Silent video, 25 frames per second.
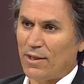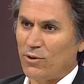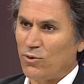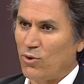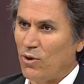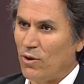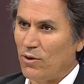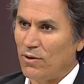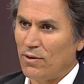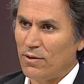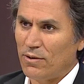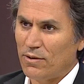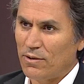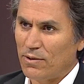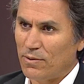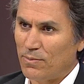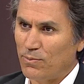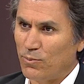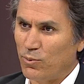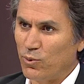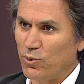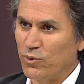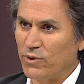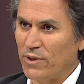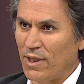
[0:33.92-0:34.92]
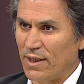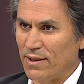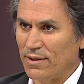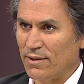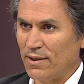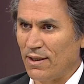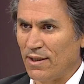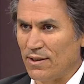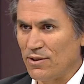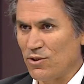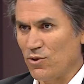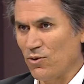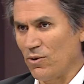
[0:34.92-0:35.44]
curling bu
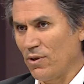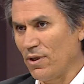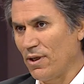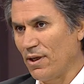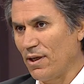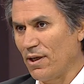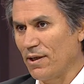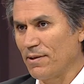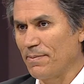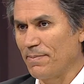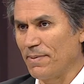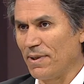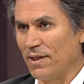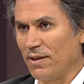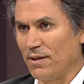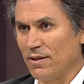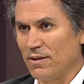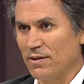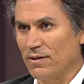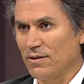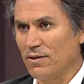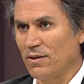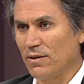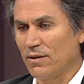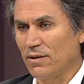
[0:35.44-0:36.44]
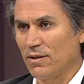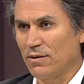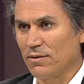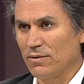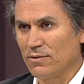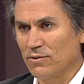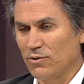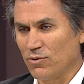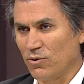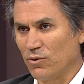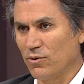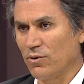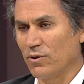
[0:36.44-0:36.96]
satrancı olarak bilinir.
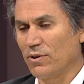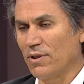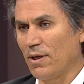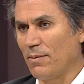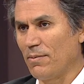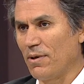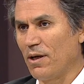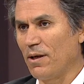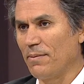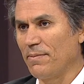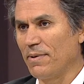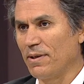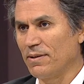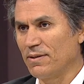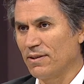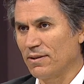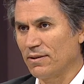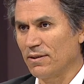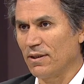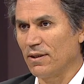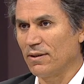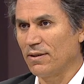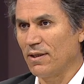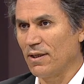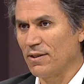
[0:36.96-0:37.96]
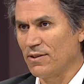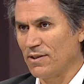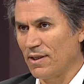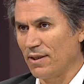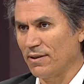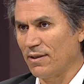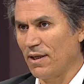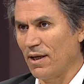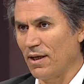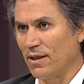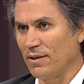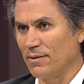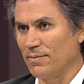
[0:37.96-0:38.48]
Çünkü tamamen
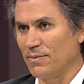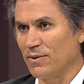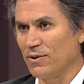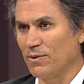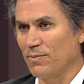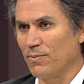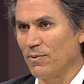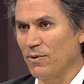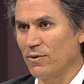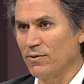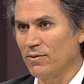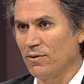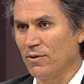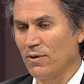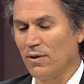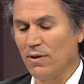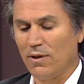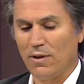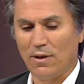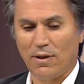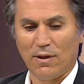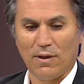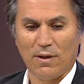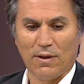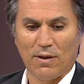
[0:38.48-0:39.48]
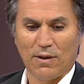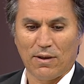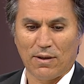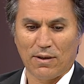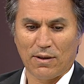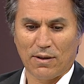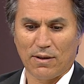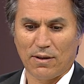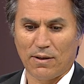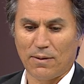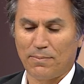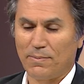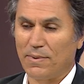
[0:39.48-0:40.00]
stratejiye dayalı bir spor.
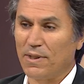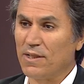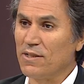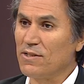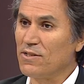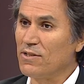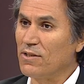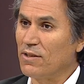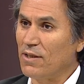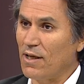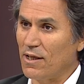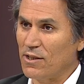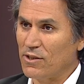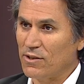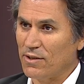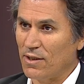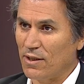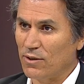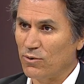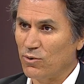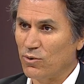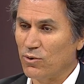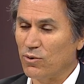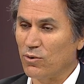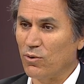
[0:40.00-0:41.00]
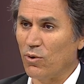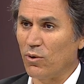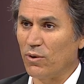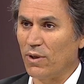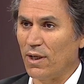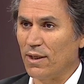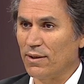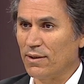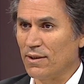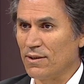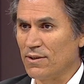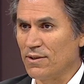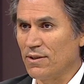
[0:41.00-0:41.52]
Ee, birinci taştan tutun
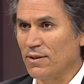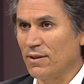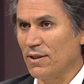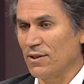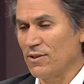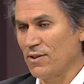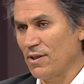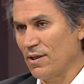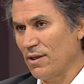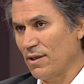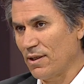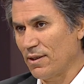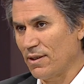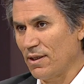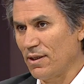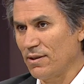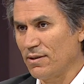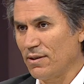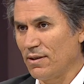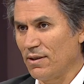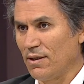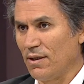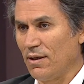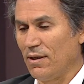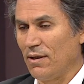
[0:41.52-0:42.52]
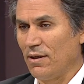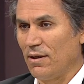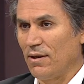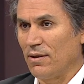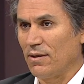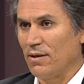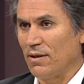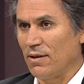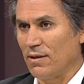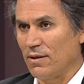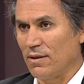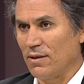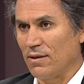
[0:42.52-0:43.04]
16. taşa kadar
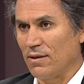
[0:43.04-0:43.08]
e,